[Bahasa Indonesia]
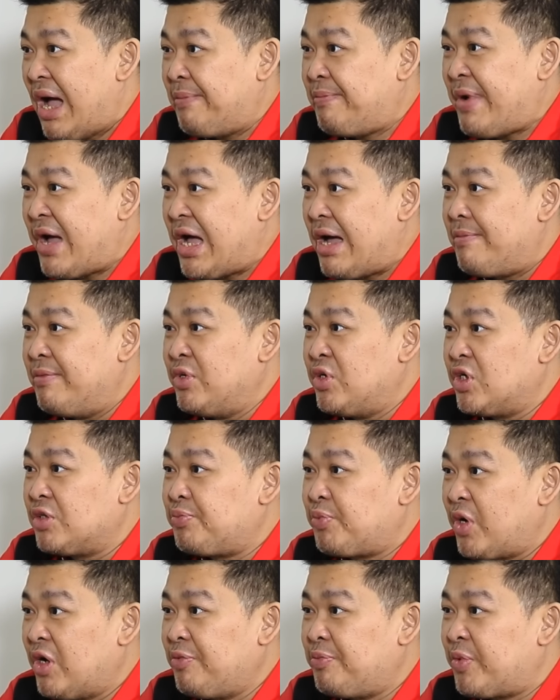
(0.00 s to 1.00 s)
apakah
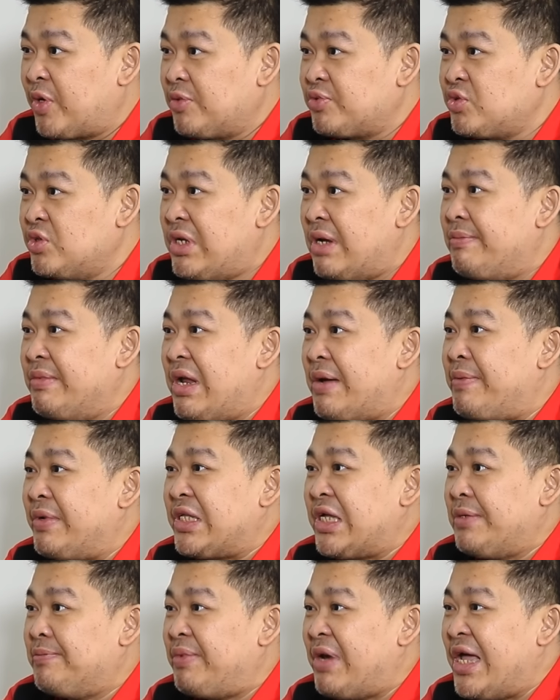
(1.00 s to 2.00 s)
menurut Prof, Prof sudah
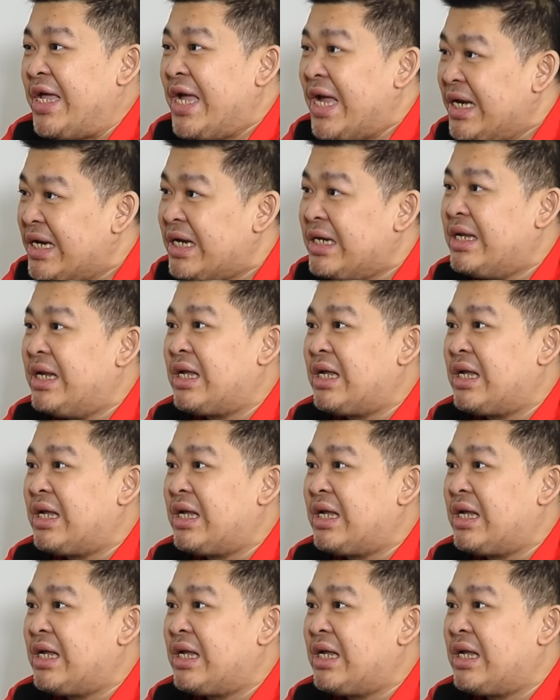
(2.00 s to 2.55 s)
mendapatkan pelayanan